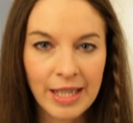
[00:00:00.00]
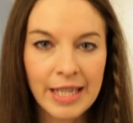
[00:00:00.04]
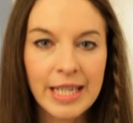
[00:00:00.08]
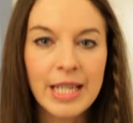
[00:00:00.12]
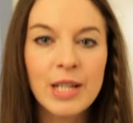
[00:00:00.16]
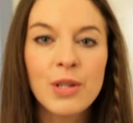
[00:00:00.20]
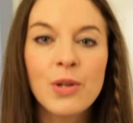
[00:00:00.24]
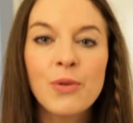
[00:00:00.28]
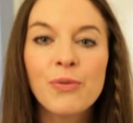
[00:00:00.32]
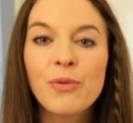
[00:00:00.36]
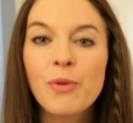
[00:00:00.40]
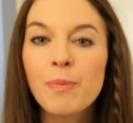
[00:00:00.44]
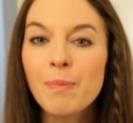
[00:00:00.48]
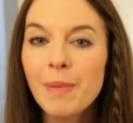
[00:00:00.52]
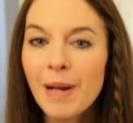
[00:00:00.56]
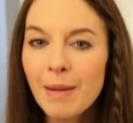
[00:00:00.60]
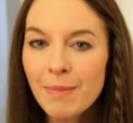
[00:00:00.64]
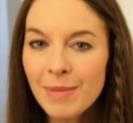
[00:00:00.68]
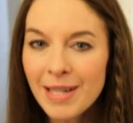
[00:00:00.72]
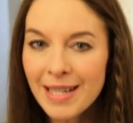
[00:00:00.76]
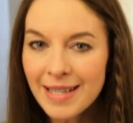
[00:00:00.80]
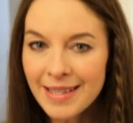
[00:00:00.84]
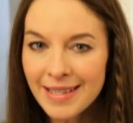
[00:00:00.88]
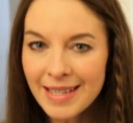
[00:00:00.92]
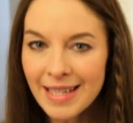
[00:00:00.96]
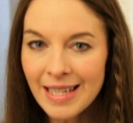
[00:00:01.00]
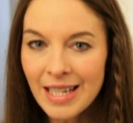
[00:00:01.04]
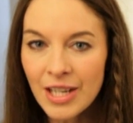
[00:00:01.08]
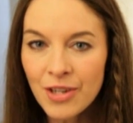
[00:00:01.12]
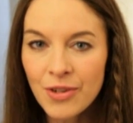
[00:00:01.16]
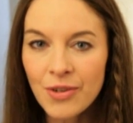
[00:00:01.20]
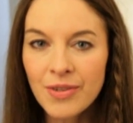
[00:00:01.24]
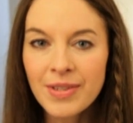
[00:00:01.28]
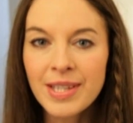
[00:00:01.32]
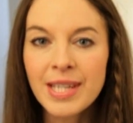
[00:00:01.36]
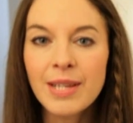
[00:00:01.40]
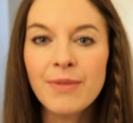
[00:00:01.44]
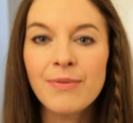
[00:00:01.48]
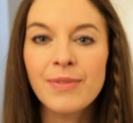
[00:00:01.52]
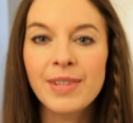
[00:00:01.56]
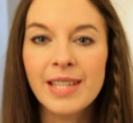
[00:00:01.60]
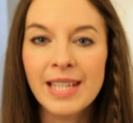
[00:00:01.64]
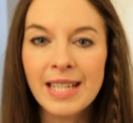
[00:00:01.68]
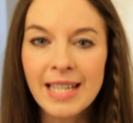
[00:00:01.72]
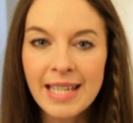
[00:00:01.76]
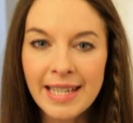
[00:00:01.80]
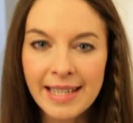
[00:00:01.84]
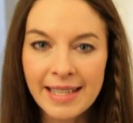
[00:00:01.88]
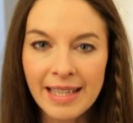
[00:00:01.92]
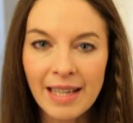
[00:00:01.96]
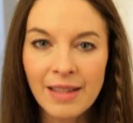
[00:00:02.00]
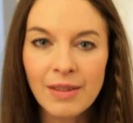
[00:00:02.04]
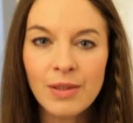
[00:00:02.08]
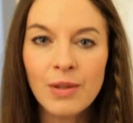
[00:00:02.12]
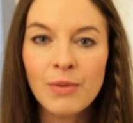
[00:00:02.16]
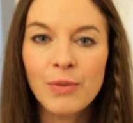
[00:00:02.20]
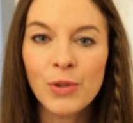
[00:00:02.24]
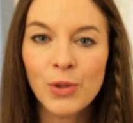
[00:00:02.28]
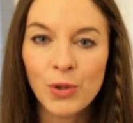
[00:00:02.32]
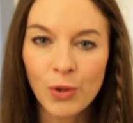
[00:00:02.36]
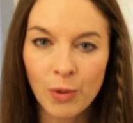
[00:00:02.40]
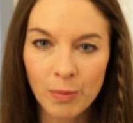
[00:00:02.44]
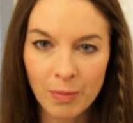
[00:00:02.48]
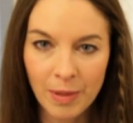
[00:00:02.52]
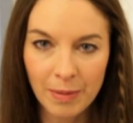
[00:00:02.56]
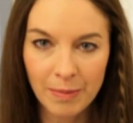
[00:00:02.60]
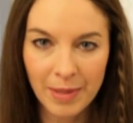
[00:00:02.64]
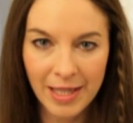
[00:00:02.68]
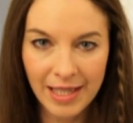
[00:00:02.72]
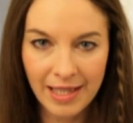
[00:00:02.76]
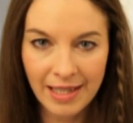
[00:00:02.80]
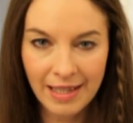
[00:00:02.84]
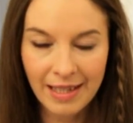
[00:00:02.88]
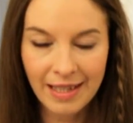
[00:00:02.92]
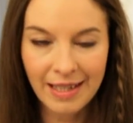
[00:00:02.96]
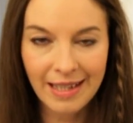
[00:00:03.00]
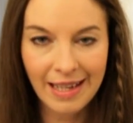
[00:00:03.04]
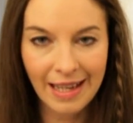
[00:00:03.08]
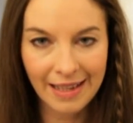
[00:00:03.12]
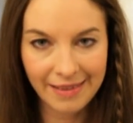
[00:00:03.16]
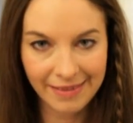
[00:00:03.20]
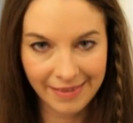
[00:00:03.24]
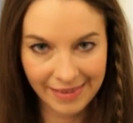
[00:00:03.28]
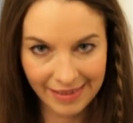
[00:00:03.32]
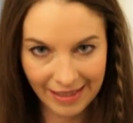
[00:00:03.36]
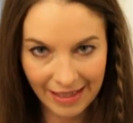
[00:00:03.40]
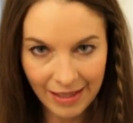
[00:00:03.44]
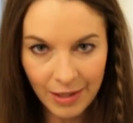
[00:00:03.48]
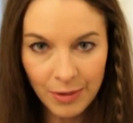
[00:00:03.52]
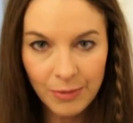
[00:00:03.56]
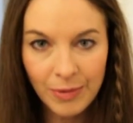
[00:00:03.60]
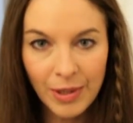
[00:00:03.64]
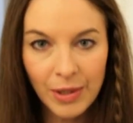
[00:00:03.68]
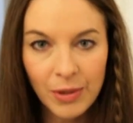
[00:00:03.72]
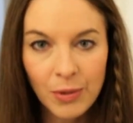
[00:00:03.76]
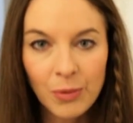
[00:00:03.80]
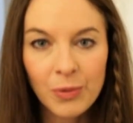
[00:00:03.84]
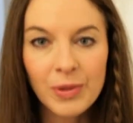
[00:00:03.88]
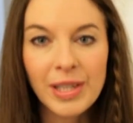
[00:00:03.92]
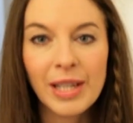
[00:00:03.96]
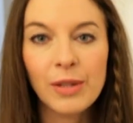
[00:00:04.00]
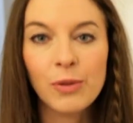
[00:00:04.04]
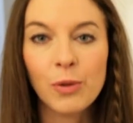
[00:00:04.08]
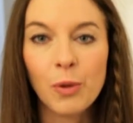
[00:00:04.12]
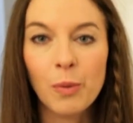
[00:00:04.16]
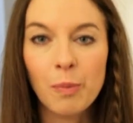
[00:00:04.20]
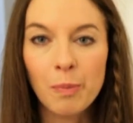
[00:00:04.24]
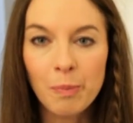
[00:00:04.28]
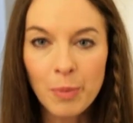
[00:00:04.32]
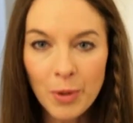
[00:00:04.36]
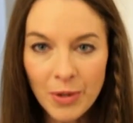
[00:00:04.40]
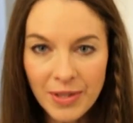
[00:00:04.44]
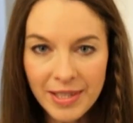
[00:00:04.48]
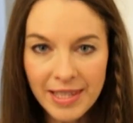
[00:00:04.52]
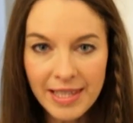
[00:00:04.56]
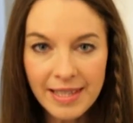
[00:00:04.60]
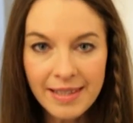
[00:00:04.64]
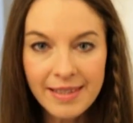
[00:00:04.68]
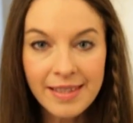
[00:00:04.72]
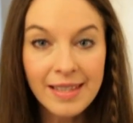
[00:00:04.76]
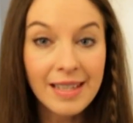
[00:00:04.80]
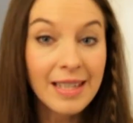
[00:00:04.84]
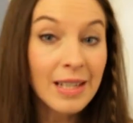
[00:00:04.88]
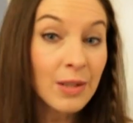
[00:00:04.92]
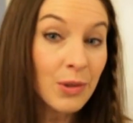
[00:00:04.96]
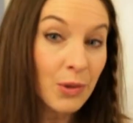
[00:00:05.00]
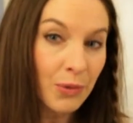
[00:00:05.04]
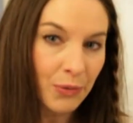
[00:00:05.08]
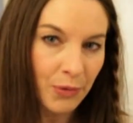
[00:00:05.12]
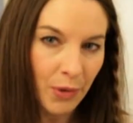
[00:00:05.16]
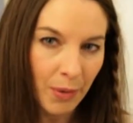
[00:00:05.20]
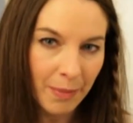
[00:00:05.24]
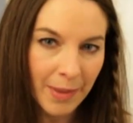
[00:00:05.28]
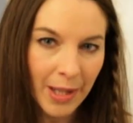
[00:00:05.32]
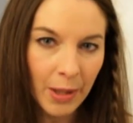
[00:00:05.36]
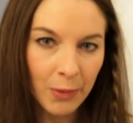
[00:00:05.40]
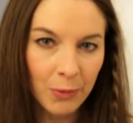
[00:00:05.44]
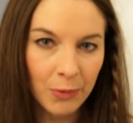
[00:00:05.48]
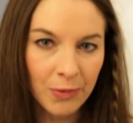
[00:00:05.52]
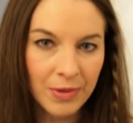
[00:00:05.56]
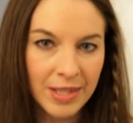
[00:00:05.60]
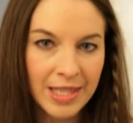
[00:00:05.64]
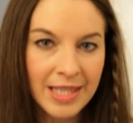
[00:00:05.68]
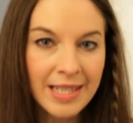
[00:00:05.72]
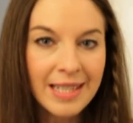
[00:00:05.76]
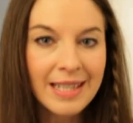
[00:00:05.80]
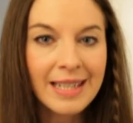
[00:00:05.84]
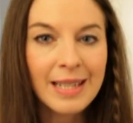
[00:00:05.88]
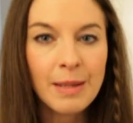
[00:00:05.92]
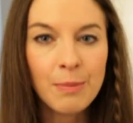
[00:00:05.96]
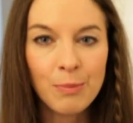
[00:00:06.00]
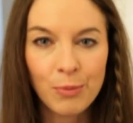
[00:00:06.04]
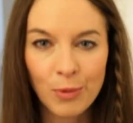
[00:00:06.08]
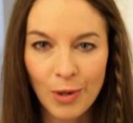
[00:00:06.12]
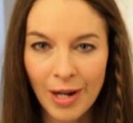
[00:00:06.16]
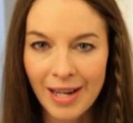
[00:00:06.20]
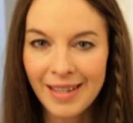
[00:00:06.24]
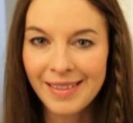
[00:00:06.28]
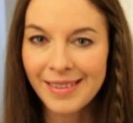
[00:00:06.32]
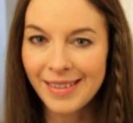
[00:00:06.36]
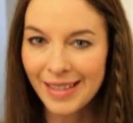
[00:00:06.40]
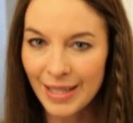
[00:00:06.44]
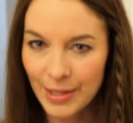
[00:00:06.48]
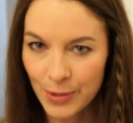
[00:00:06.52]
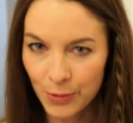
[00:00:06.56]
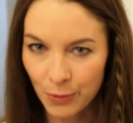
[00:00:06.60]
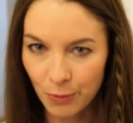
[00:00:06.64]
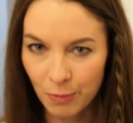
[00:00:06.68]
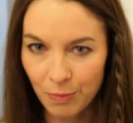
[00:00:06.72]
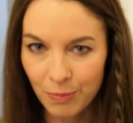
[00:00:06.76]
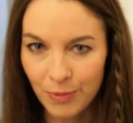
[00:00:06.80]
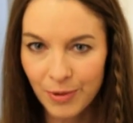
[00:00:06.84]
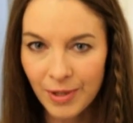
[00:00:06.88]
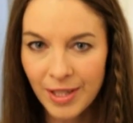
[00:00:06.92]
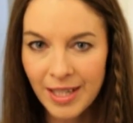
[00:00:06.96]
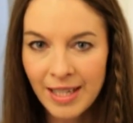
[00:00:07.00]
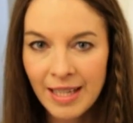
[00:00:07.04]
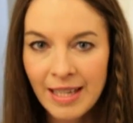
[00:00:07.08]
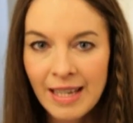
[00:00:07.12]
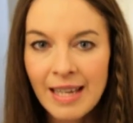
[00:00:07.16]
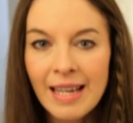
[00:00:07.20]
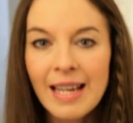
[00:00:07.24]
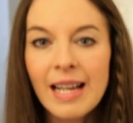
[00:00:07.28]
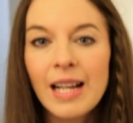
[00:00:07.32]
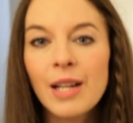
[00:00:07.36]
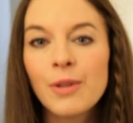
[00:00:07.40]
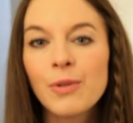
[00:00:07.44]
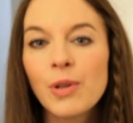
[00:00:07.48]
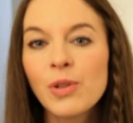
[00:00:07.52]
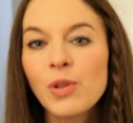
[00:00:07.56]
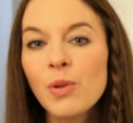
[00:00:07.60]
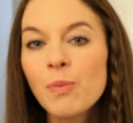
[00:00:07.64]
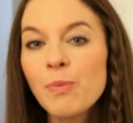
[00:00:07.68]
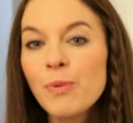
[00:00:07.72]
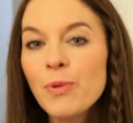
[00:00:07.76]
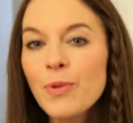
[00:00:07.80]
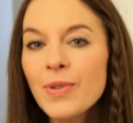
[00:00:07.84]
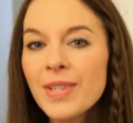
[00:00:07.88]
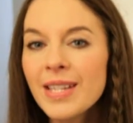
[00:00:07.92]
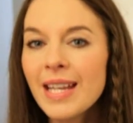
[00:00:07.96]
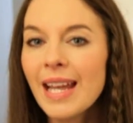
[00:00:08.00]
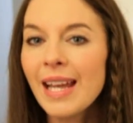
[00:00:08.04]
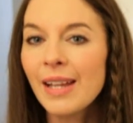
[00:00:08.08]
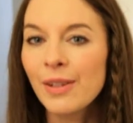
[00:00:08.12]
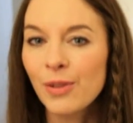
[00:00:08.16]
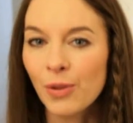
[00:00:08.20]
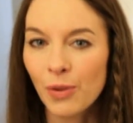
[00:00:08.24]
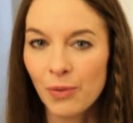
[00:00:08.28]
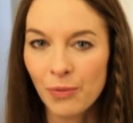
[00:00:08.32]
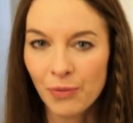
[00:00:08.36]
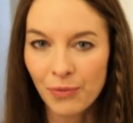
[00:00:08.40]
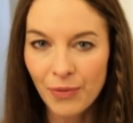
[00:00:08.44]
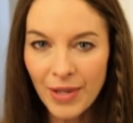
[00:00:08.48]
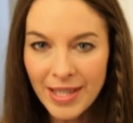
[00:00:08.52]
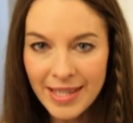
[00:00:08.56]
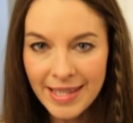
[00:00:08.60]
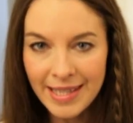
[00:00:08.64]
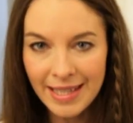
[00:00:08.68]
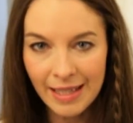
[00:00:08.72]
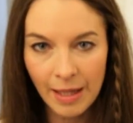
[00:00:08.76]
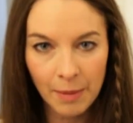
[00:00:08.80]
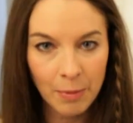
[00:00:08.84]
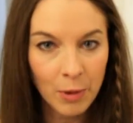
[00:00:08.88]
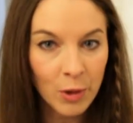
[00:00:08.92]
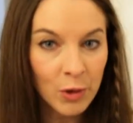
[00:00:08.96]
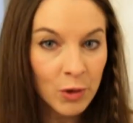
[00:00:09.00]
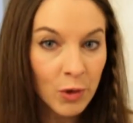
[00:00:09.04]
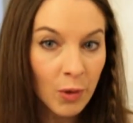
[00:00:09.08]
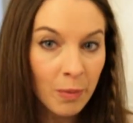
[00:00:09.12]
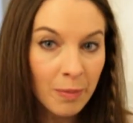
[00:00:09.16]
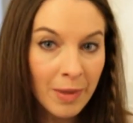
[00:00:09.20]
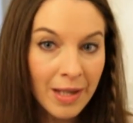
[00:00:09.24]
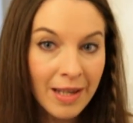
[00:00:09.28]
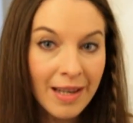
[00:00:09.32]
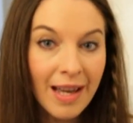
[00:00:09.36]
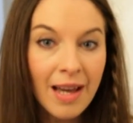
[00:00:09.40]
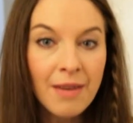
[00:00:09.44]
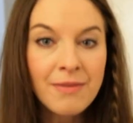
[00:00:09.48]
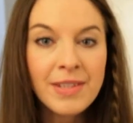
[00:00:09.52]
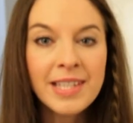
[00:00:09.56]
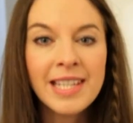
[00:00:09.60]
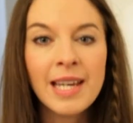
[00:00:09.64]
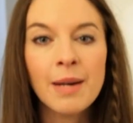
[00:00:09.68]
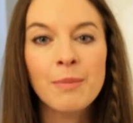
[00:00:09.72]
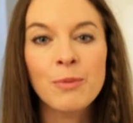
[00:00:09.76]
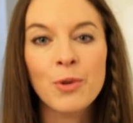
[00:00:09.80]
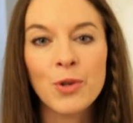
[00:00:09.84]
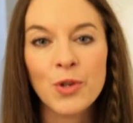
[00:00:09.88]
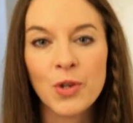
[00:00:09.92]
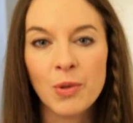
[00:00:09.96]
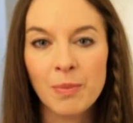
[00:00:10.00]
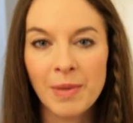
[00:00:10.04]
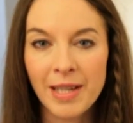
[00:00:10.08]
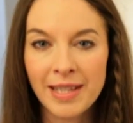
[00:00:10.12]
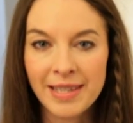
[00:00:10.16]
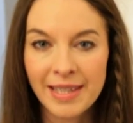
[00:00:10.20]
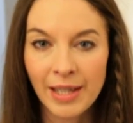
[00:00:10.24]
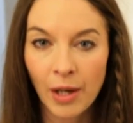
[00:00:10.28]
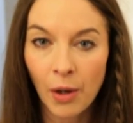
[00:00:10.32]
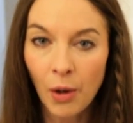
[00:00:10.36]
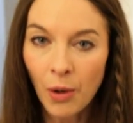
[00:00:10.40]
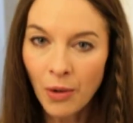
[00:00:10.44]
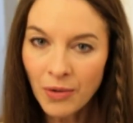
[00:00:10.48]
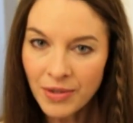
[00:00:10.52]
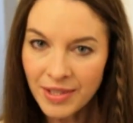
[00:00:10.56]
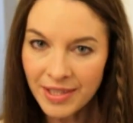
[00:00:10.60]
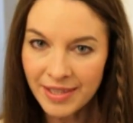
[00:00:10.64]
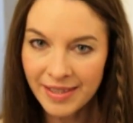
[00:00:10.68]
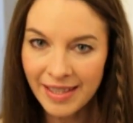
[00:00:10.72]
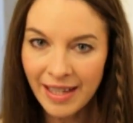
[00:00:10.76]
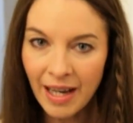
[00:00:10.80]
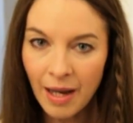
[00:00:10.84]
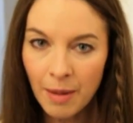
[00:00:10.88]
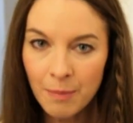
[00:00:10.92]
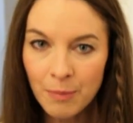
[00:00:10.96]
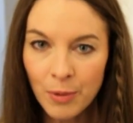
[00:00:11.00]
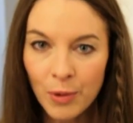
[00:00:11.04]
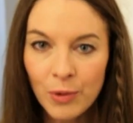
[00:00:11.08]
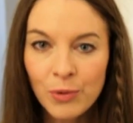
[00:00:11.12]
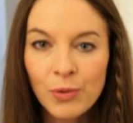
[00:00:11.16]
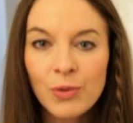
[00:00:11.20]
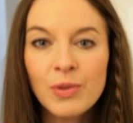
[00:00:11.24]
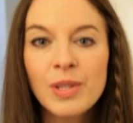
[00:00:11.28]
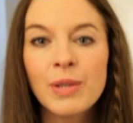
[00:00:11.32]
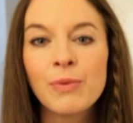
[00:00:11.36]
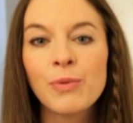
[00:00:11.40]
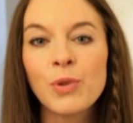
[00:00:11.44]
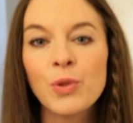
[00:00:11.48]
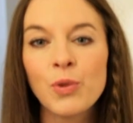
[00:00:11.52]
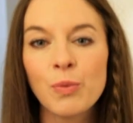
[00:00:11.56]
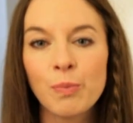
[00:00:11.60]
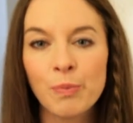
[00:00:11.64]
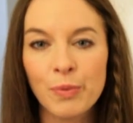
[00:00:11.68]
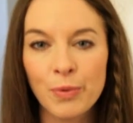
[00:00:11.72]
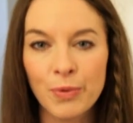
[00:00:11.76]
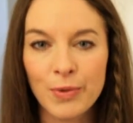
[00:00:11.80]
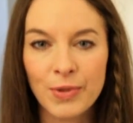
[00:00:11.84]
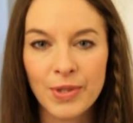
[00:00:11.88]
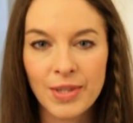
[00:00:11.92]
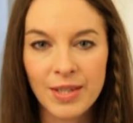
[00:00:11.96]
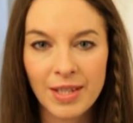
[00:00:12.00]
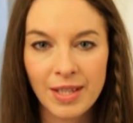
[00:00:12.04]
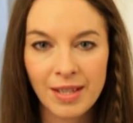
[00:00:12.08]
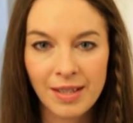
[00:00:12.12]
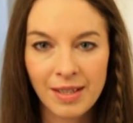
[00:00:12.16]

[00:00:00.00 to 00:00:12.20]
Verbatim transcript: Il ne faut pas blesser les gencives délicates de votre bébé. La tête doit donc être petite et de forme arrondie, les poils très souples. Elle doit de plus être facile à prendre en main avec un manche en matière antidérapante au niveau du pouce.